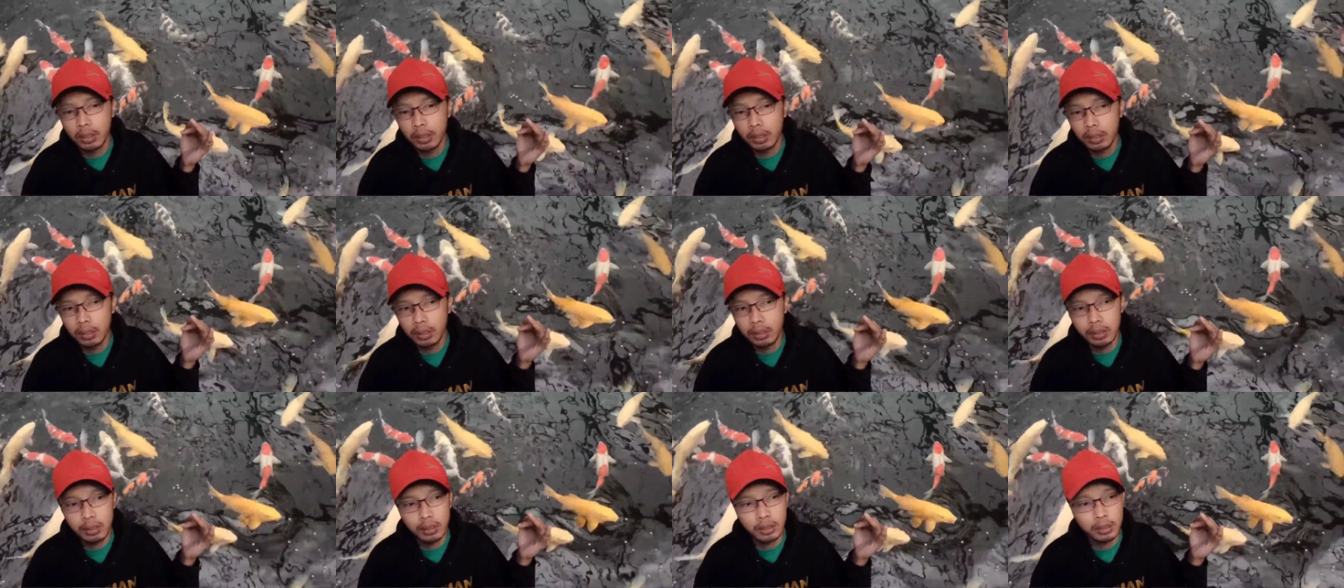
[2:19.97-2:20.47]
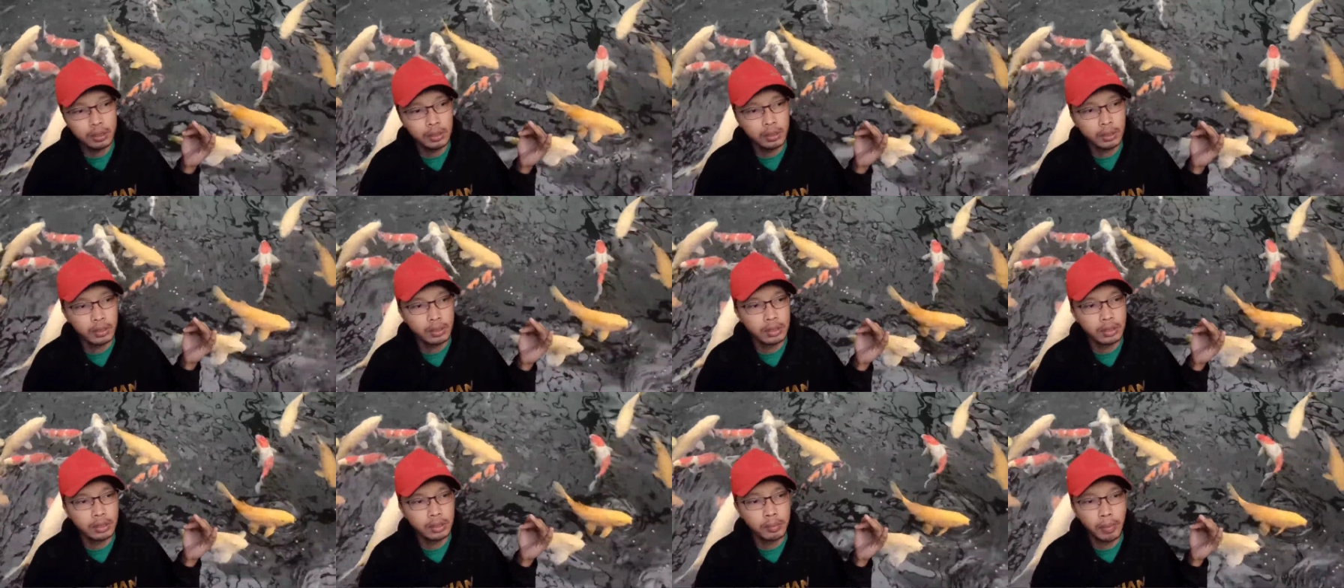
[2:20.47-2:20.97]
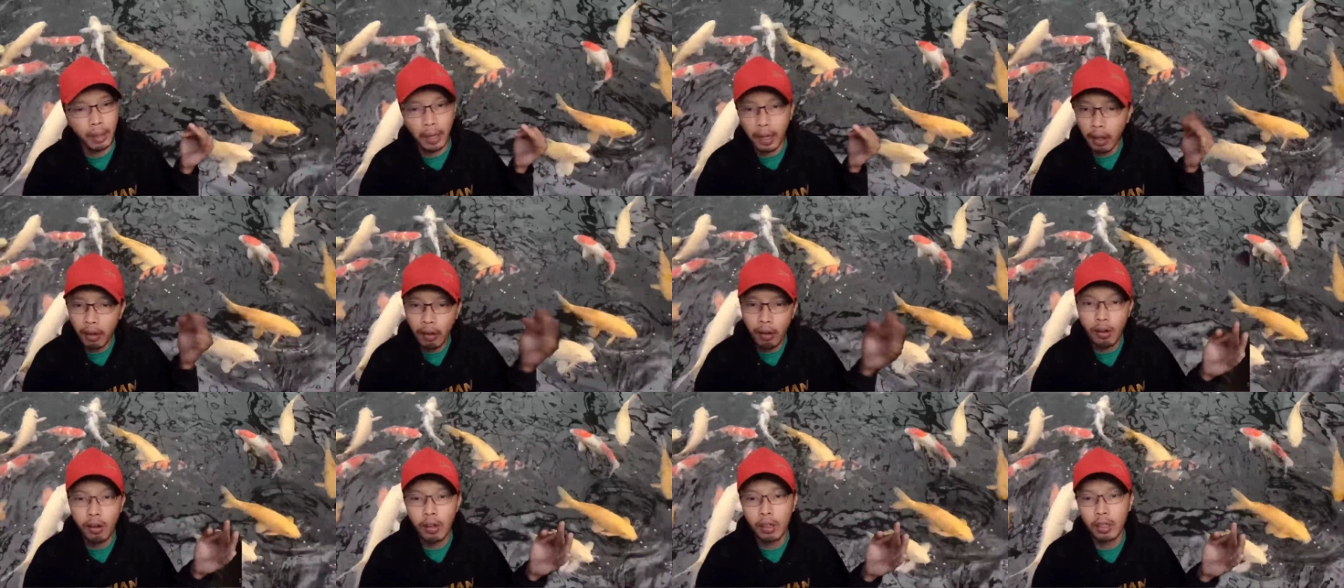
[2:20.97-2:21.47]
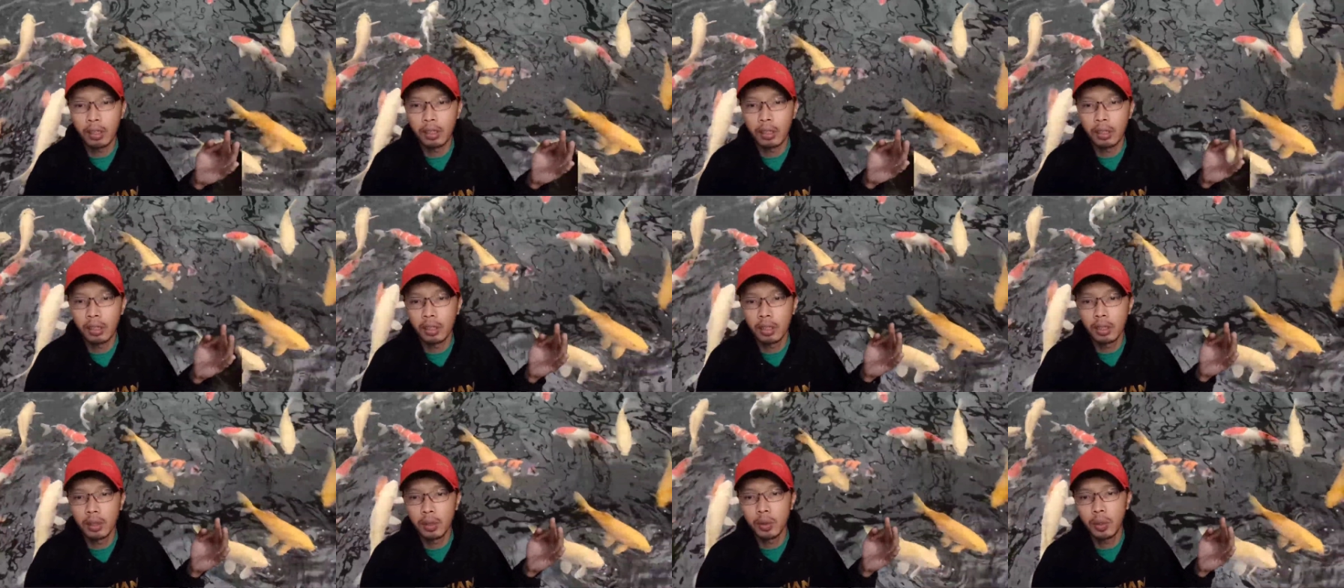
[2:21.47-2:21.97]
uh, eh, maggot
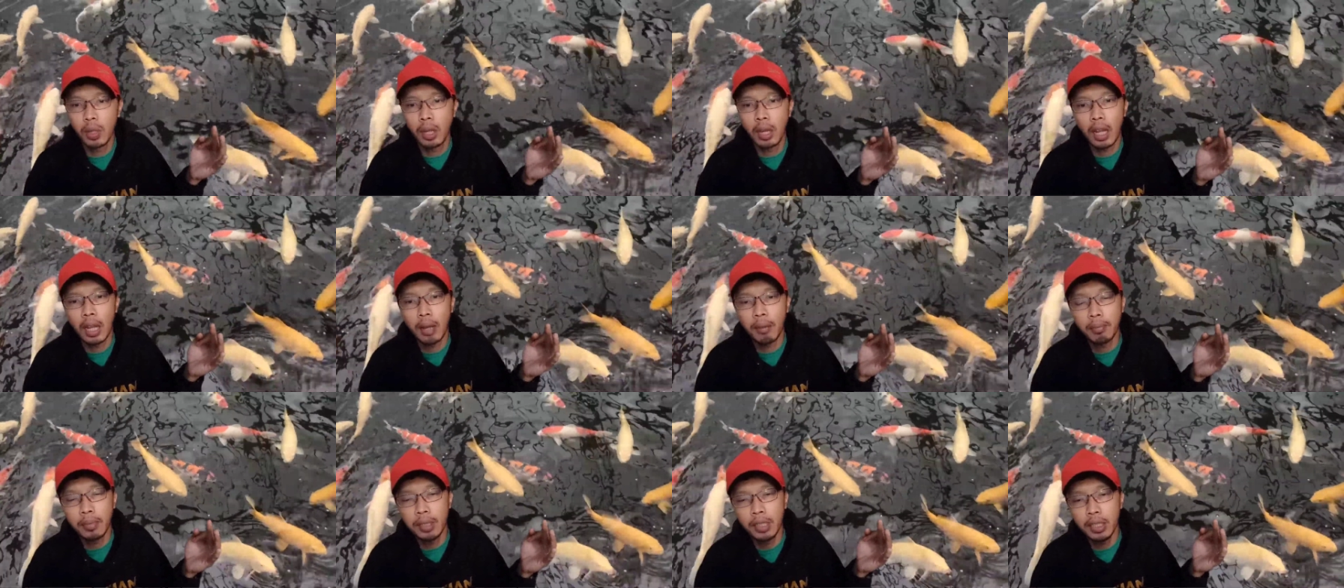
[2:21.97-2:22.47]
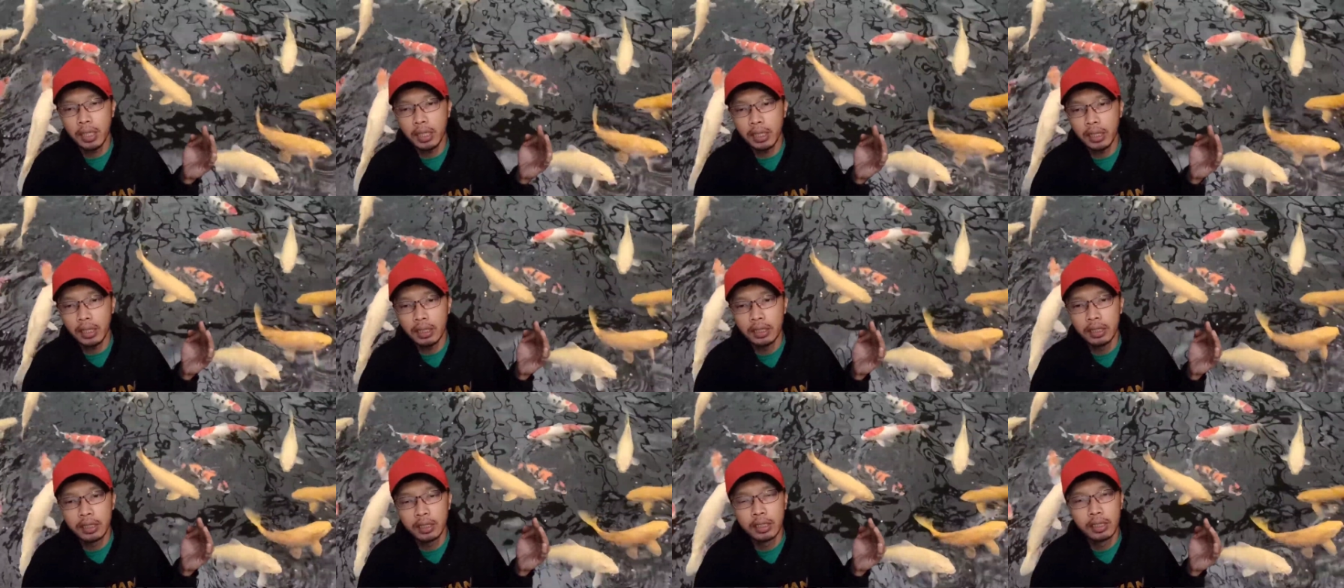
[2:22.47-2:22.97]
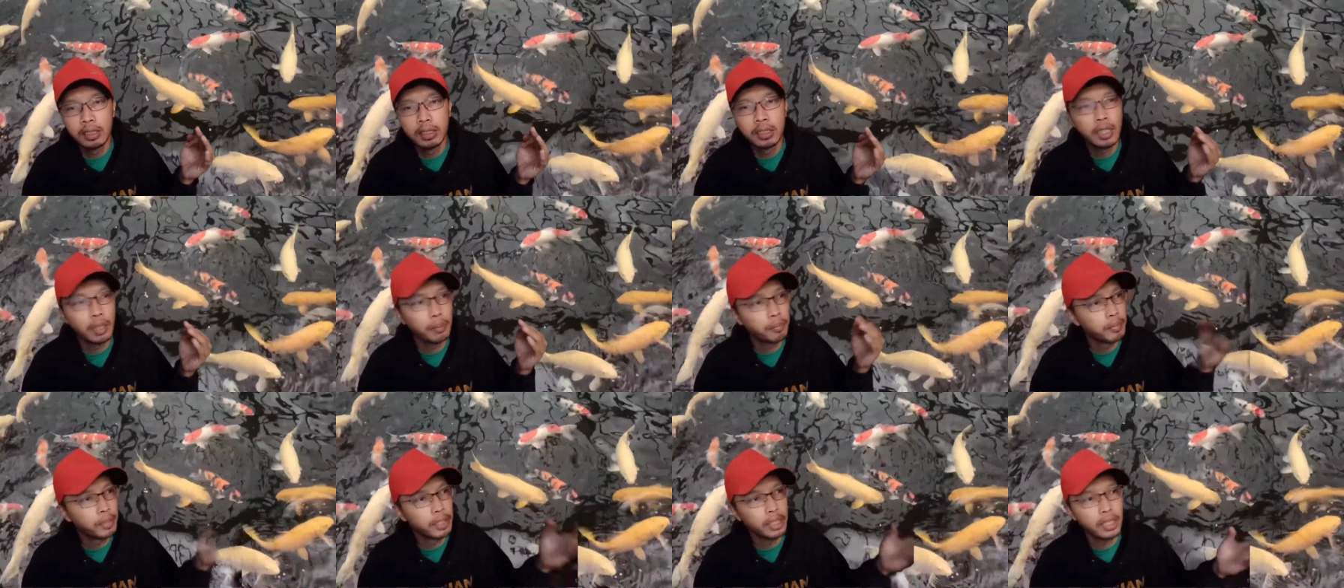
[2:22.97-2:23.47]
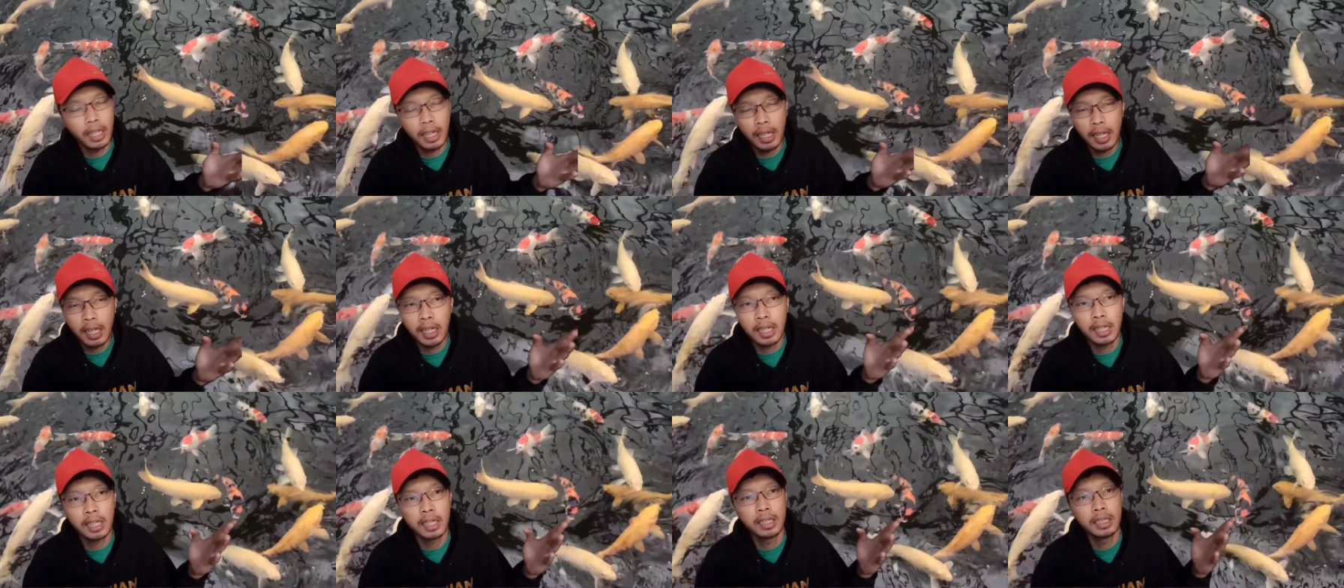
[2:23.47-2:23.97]
itu alami ya
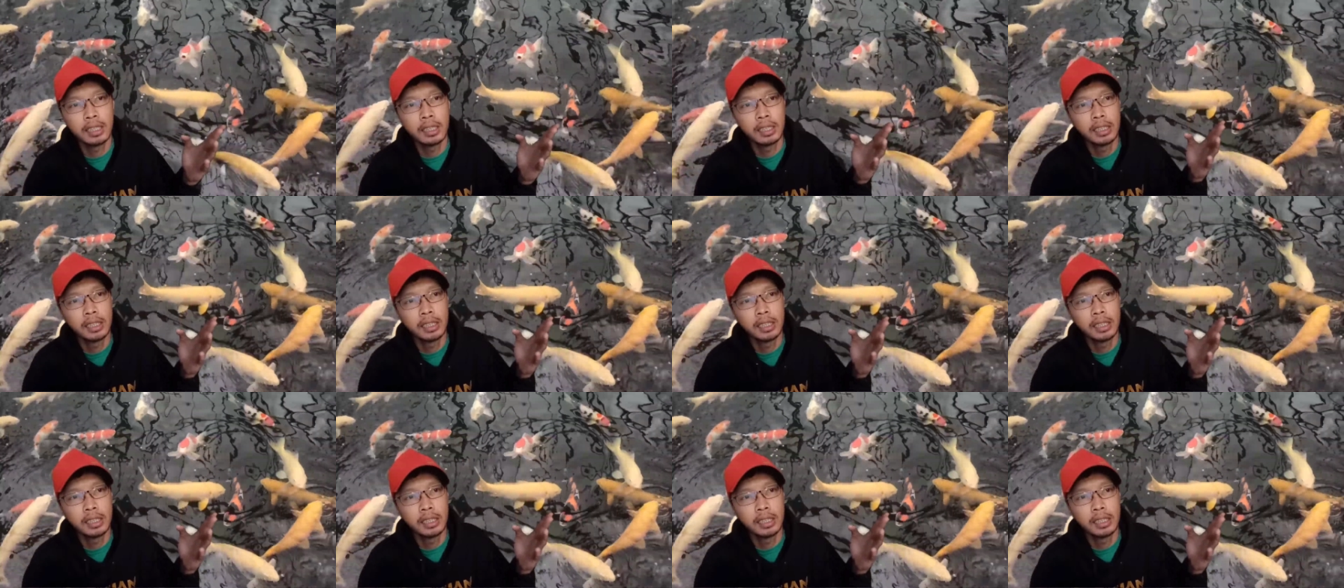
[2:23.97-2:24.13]
dernia